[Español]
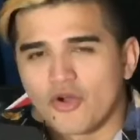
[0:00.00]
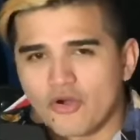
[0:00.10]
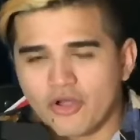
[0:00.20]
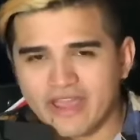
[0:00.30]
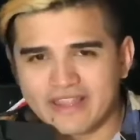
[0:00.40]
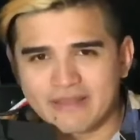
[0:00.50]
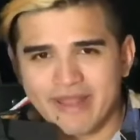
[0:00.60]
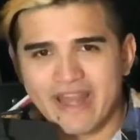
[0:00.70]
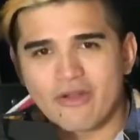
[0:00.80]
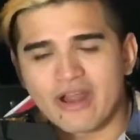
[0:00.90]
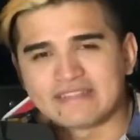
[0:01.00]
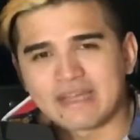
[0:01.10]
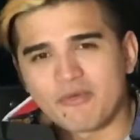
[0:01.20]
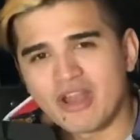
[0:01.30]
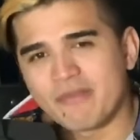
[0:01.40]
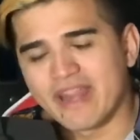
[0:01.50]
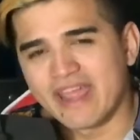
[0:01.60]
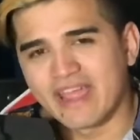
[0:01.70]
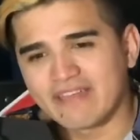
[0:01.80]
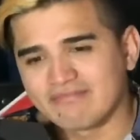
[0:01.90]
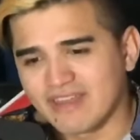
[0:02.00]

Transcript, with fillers: Ok, de esta manera organizamos el merengue